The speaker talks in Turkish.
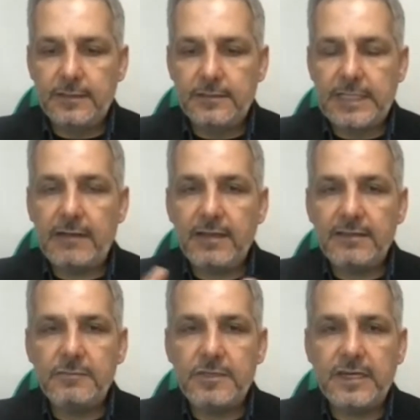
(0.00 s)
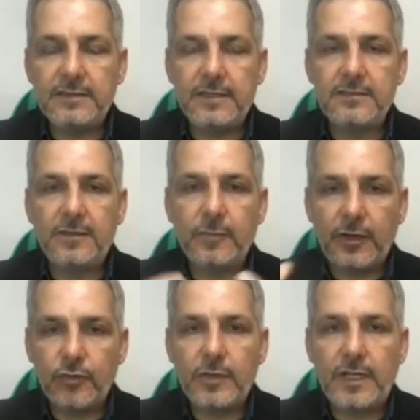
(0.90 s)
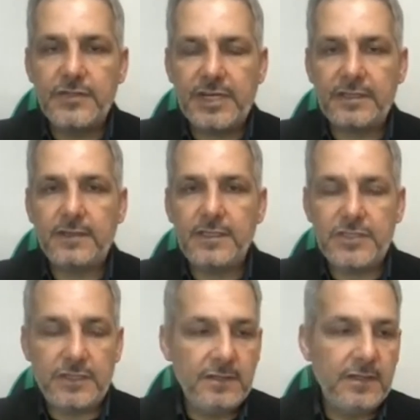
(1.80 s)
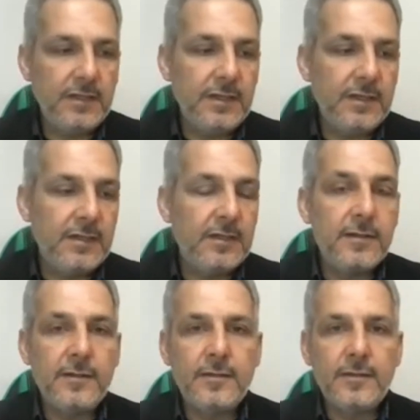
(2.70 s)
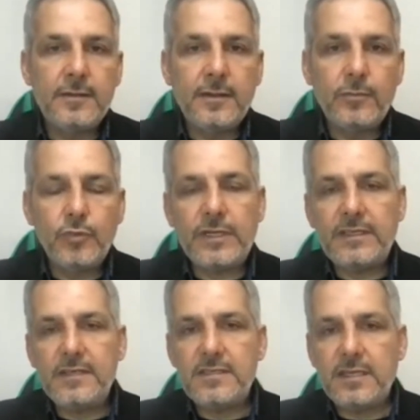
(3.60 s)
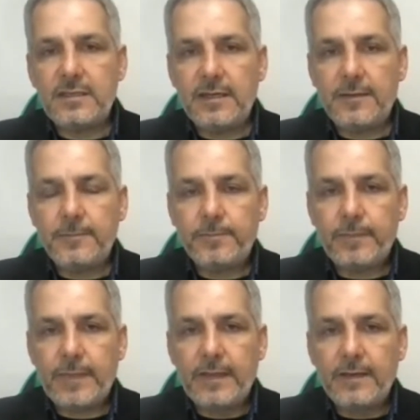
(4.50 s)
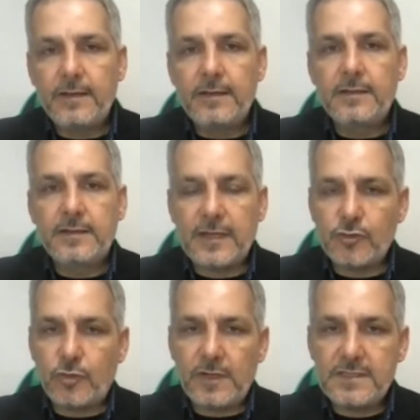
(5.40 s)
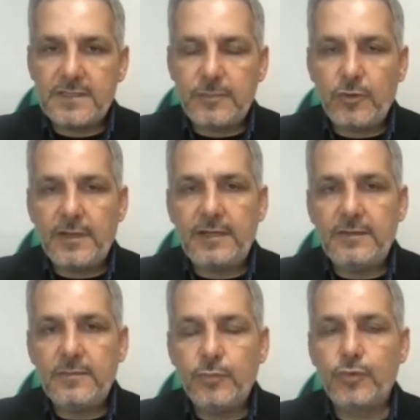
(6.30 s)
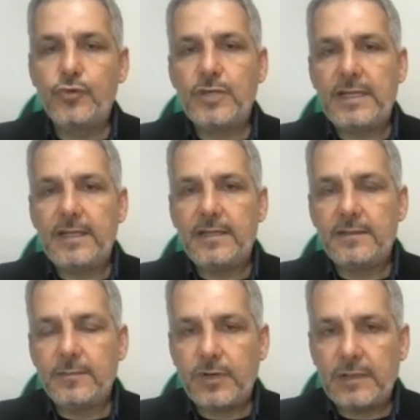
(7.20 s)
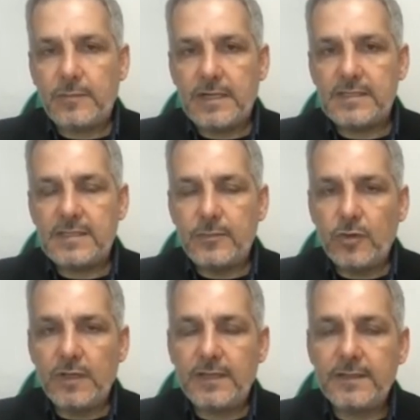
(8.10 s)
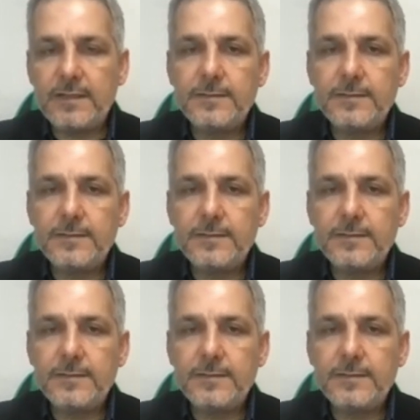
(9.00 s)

devlet imkanlarından mahrum kalacakları için buna kesinlikle razı olmak istemiyorlar. Bu gücü ellerinden bırakmak istemiyorlar.